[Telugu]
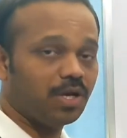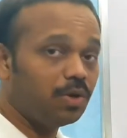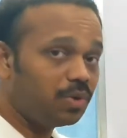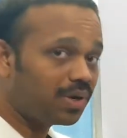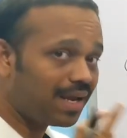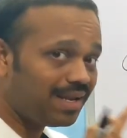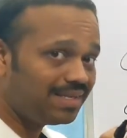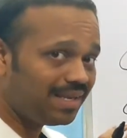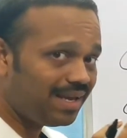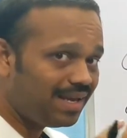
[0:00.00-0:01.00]
రెండు
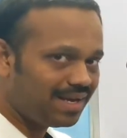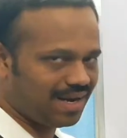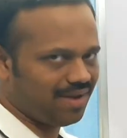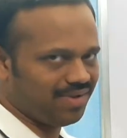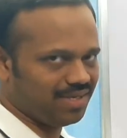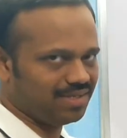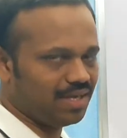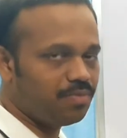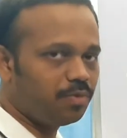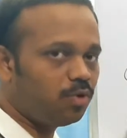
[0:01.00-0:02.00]
కలిసి ట్రావెల్
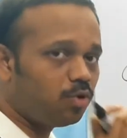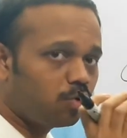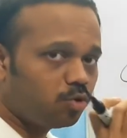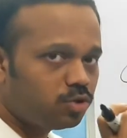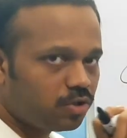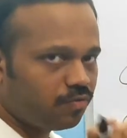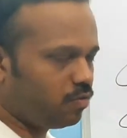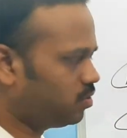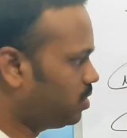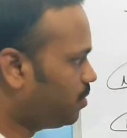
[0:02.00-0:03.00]
చేస్తాయి ఎప్పుడు కొంచెం
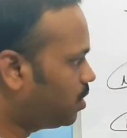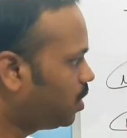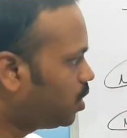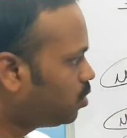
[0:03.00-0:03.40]
ఫోర్స్ ఉన్నప్పుడు